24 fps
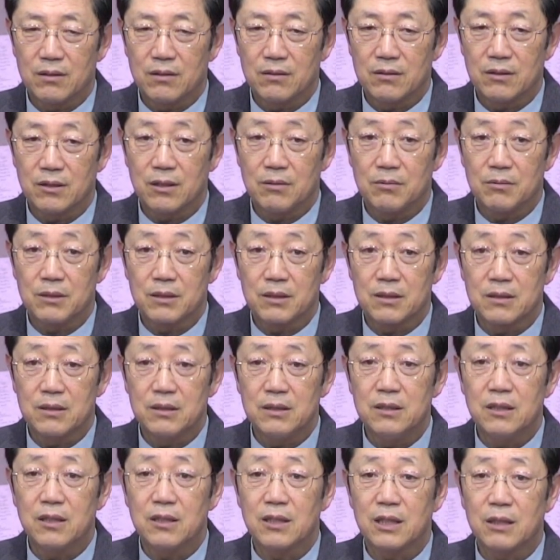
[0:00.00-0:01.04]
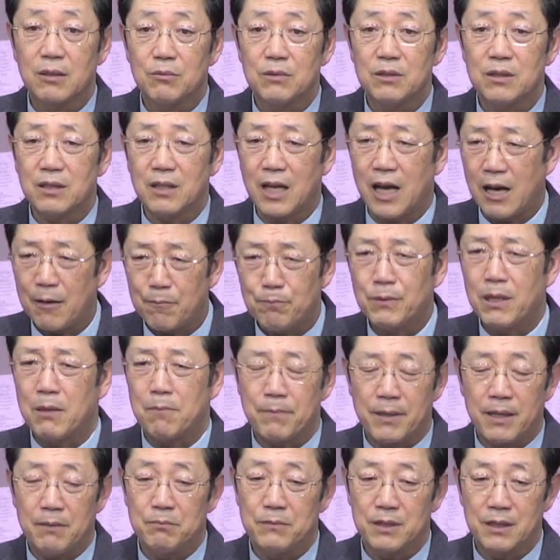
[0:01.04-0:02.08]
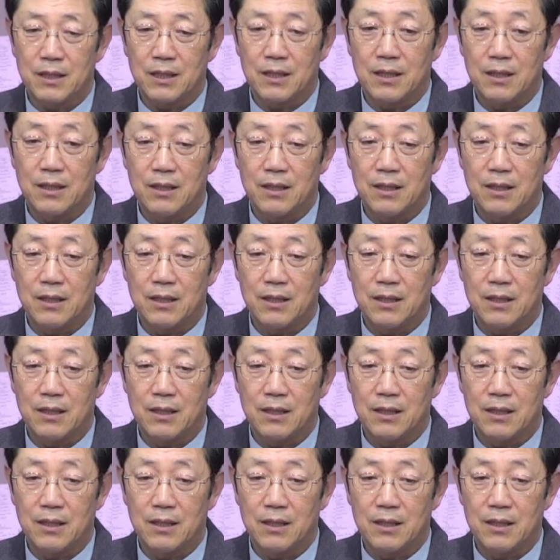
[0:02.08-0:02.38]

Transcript: 여러분 이렇게 되면 답답합니다.